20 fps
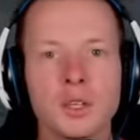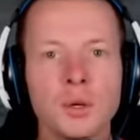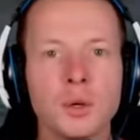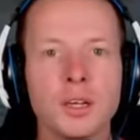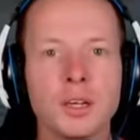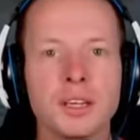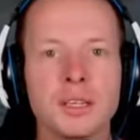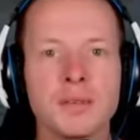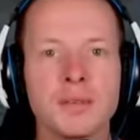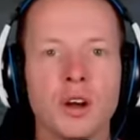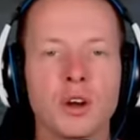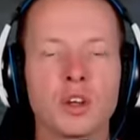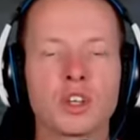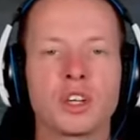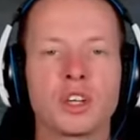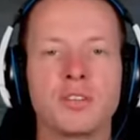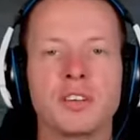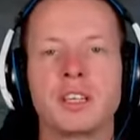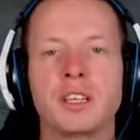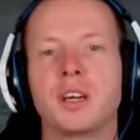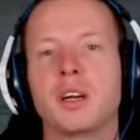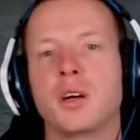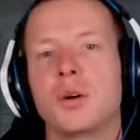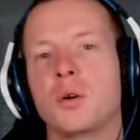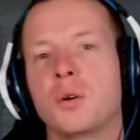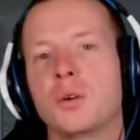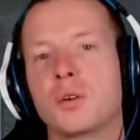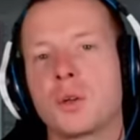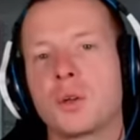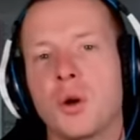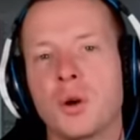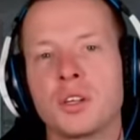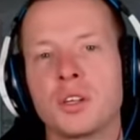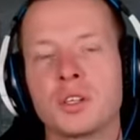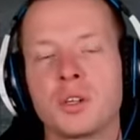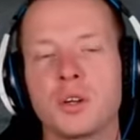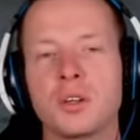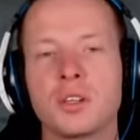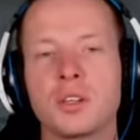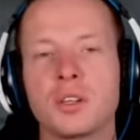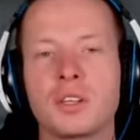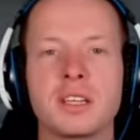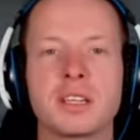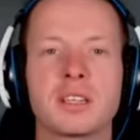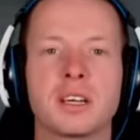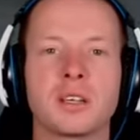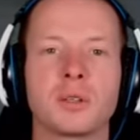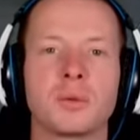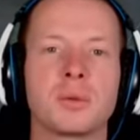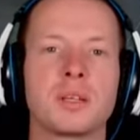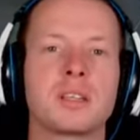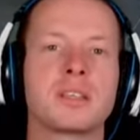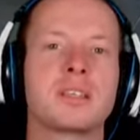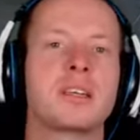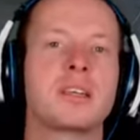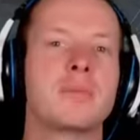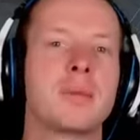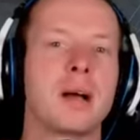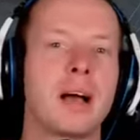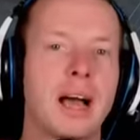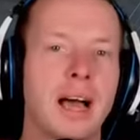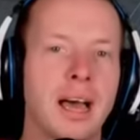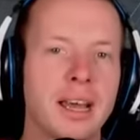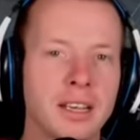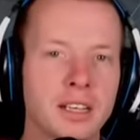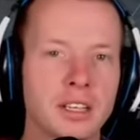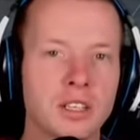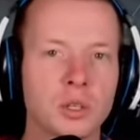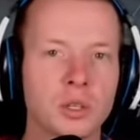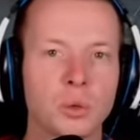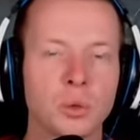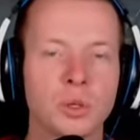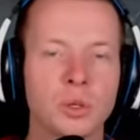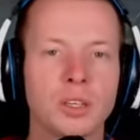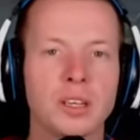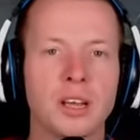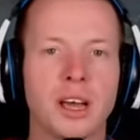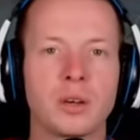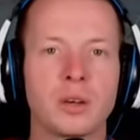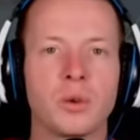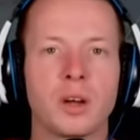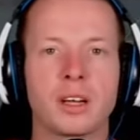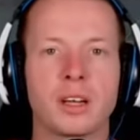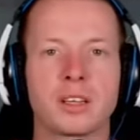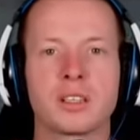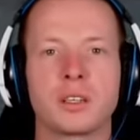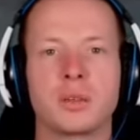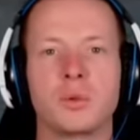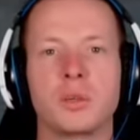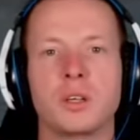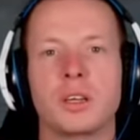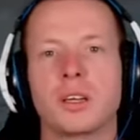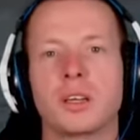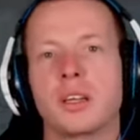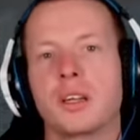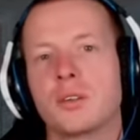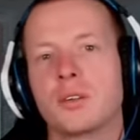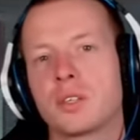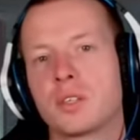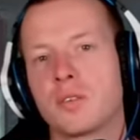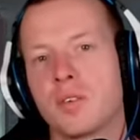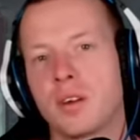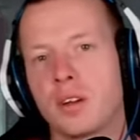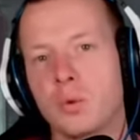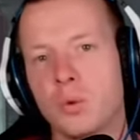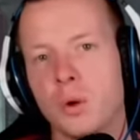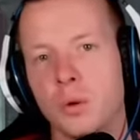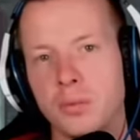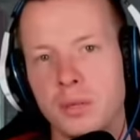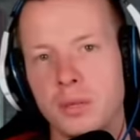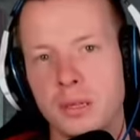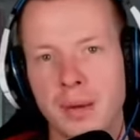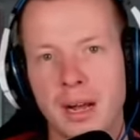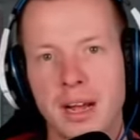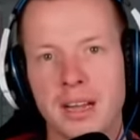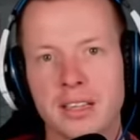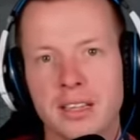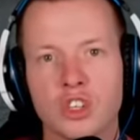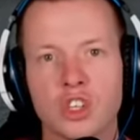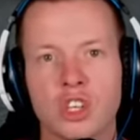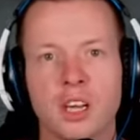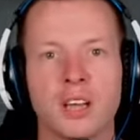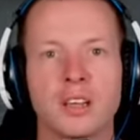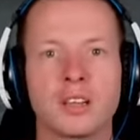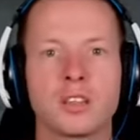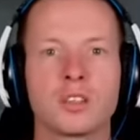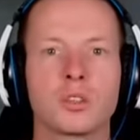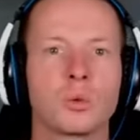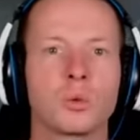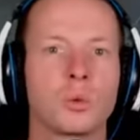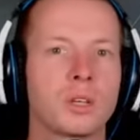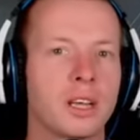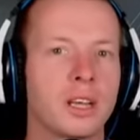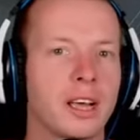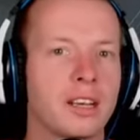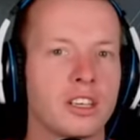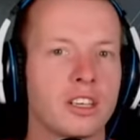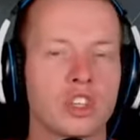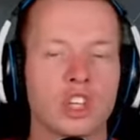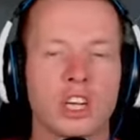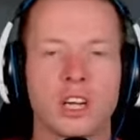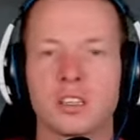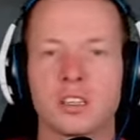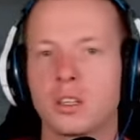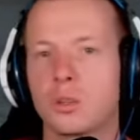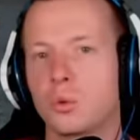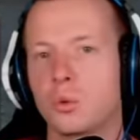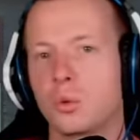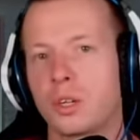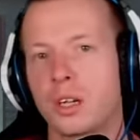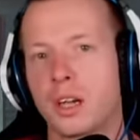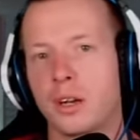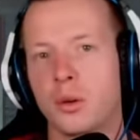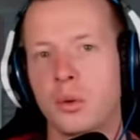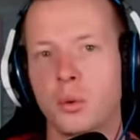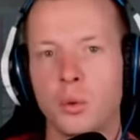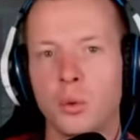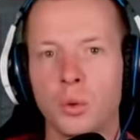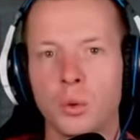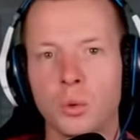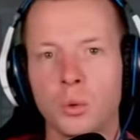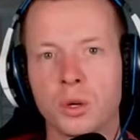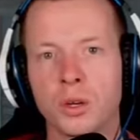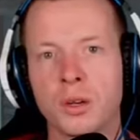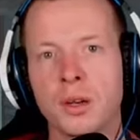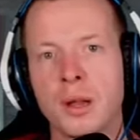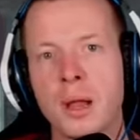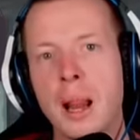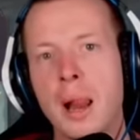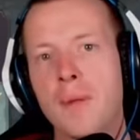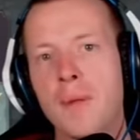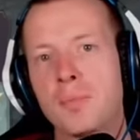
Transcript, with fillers: So, und da sind wir auch schon wieder. Und heute soll es, wie gesagt, um das Thema Handelsrouten in Anno 1800 gehen. Und zwar nur um die basischen Handelsrouten, keine Charterrouten, keine Ölrouten.